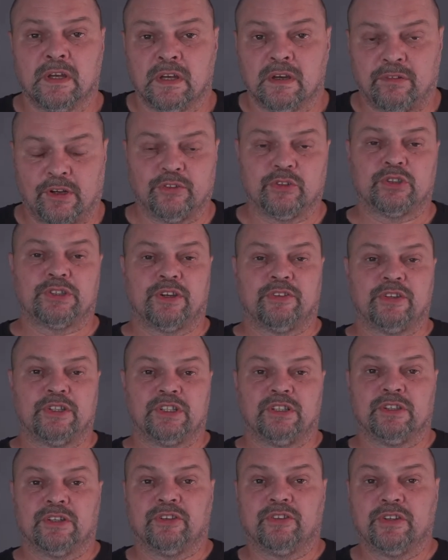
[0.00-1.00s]
Falls euch das nicht
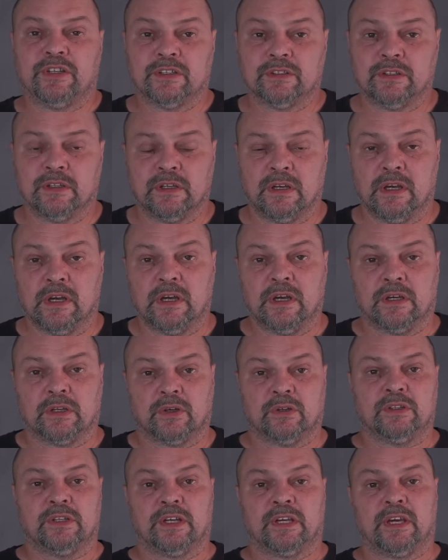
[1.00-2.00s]
interessiert,
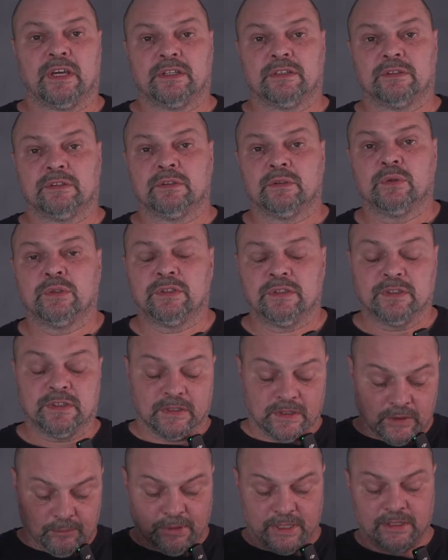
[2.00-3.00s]
könnt ihr gerne unten
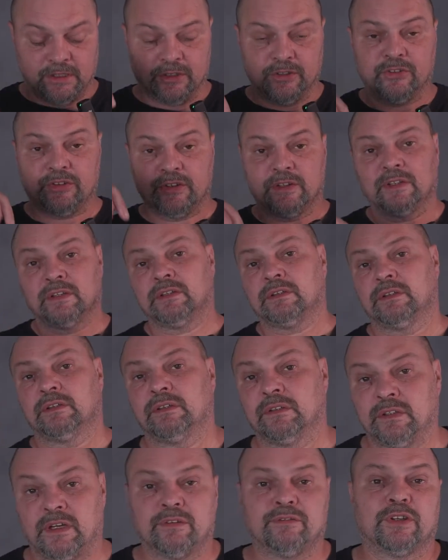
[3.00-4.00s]
in der Playlist
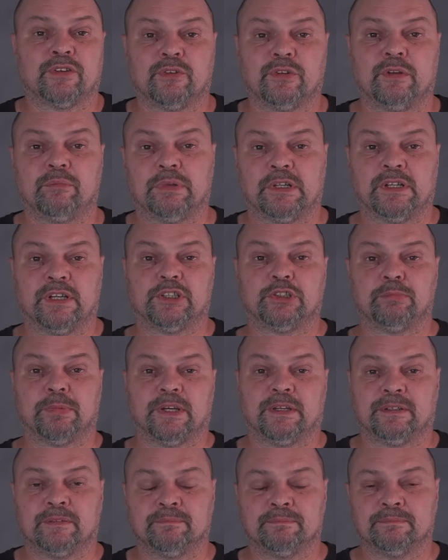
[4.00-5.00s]
äh, einfach zu den Bildern
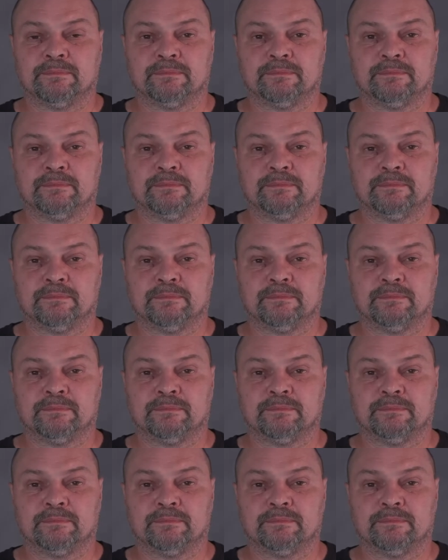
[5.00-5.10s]
springen.